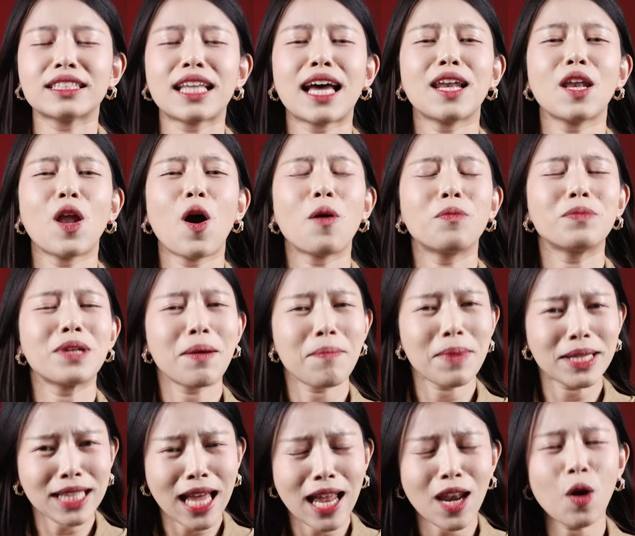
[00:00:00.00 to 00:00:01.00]
ถล่มนะ
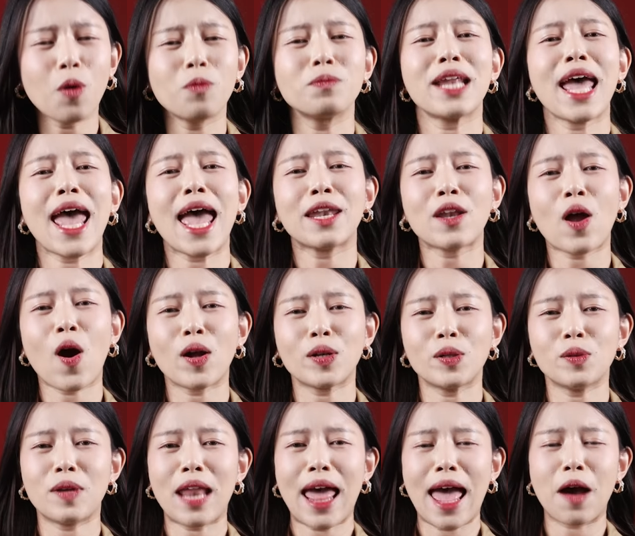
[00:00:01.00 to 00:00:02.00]
มันถล่มแน่นอน
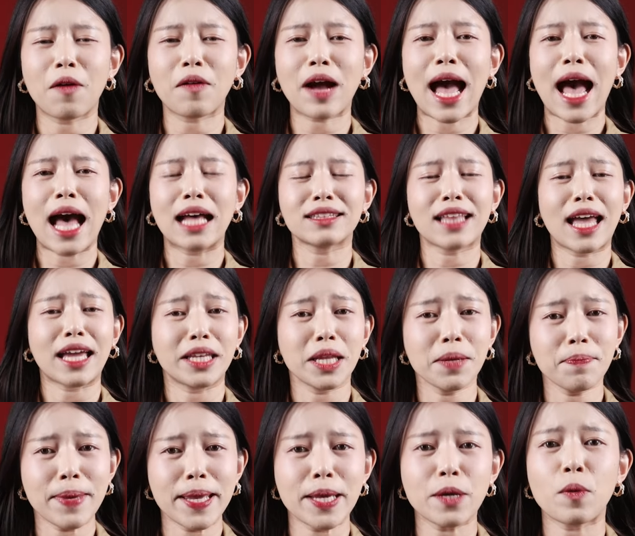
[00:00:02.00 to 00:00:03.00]
อยู่แล้วค่ะแต่
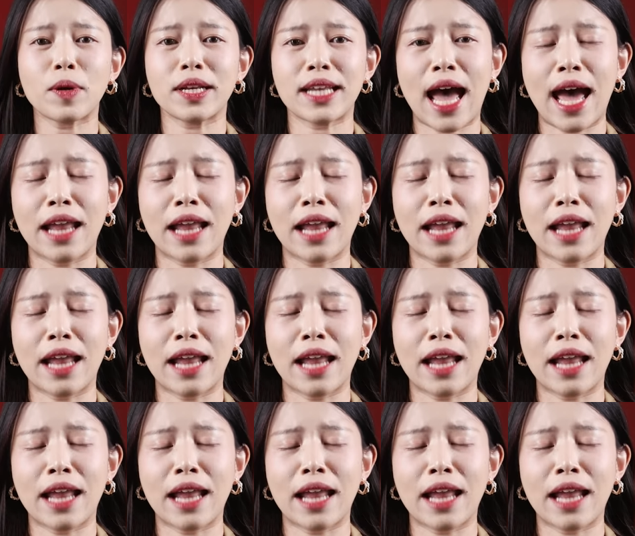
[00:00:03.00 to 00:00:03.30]
ที่พีคกว่า